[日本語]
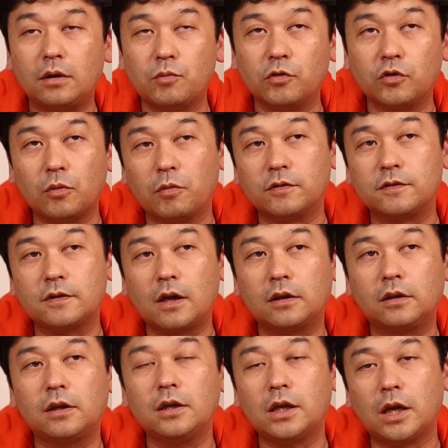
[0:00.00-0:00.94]
そもそも
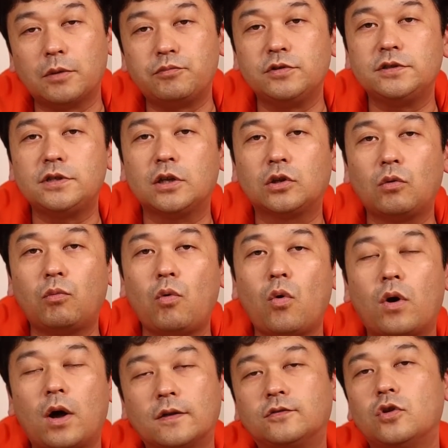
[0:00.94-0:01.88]
使っていないで
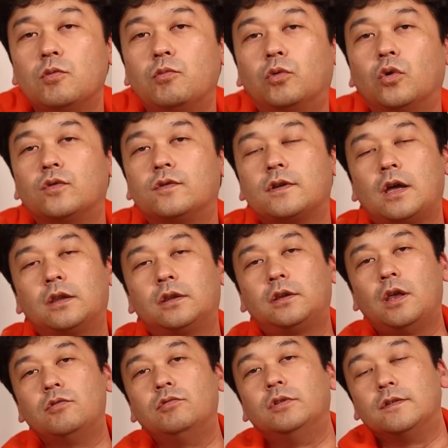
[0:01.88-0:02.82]
プリセットフォーカスというものを使っ
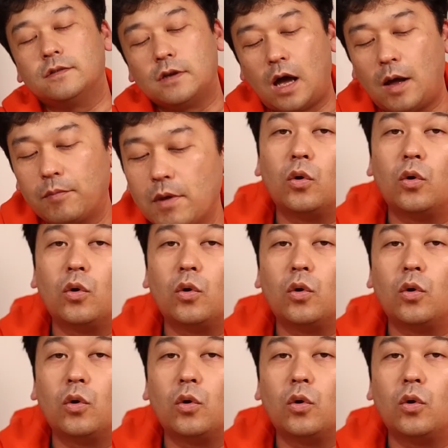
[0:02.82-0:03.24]
ているんですが